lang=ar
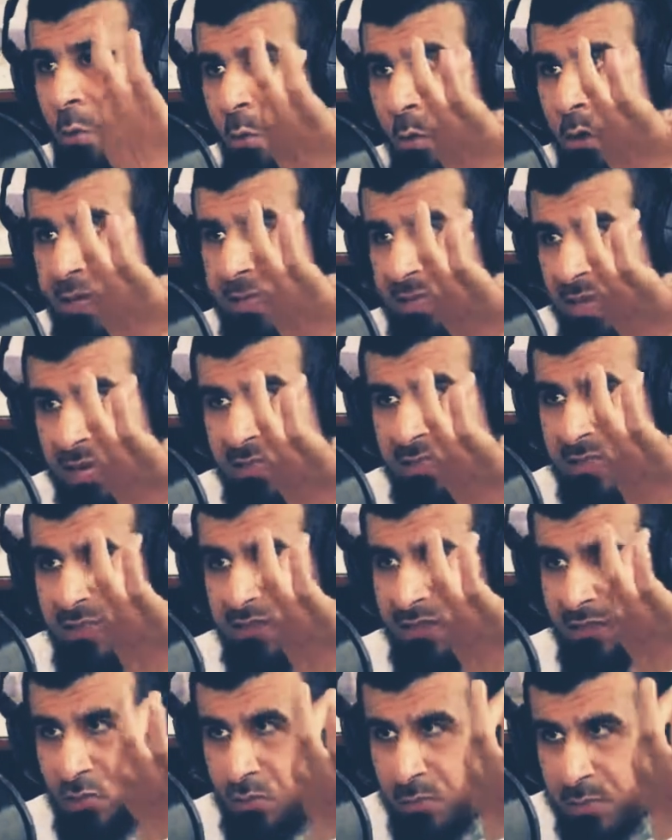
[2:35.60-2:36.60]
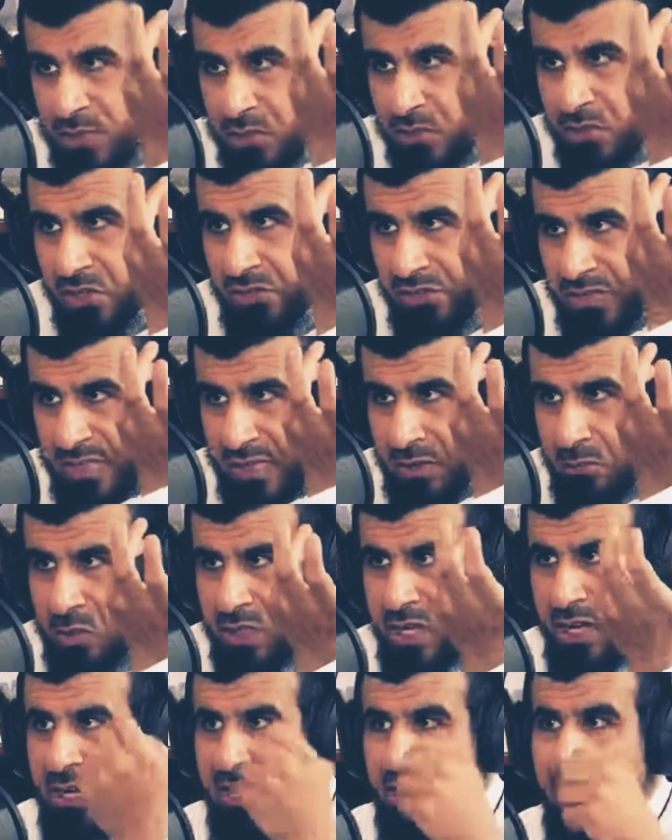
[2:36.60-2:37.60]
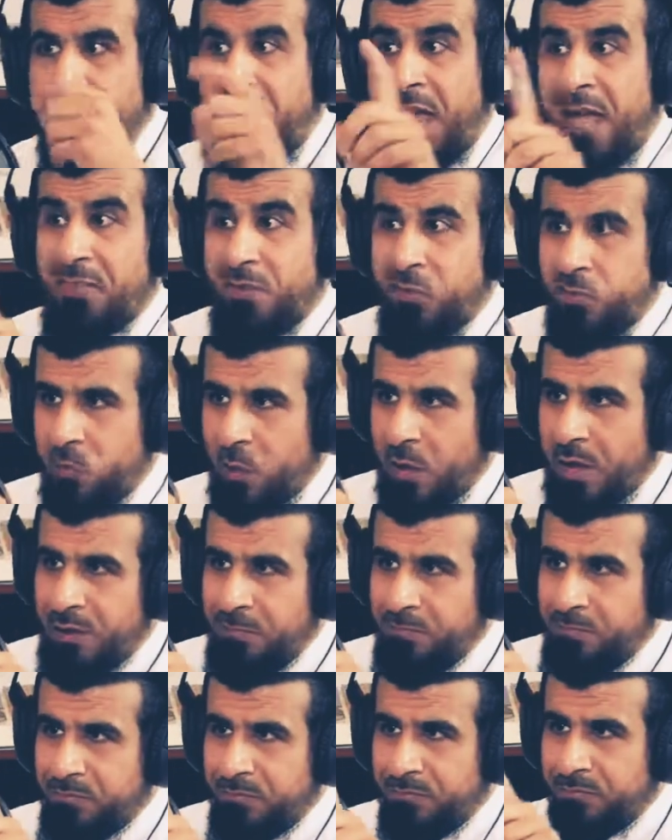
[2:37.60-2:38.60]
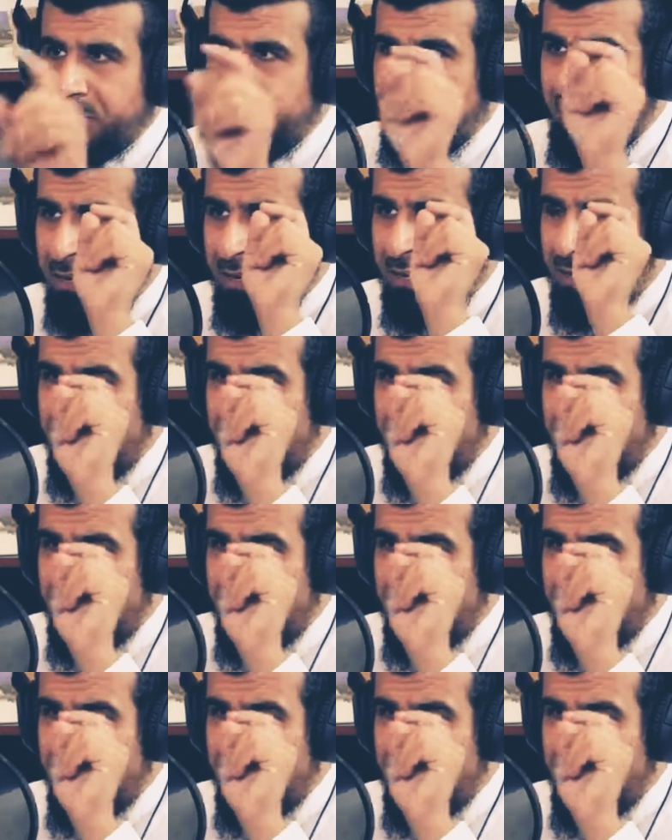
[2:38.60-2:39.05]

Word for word: هو يتحدث عن تجربته الشخصية المتعلقة مع هذا السؤال حلو.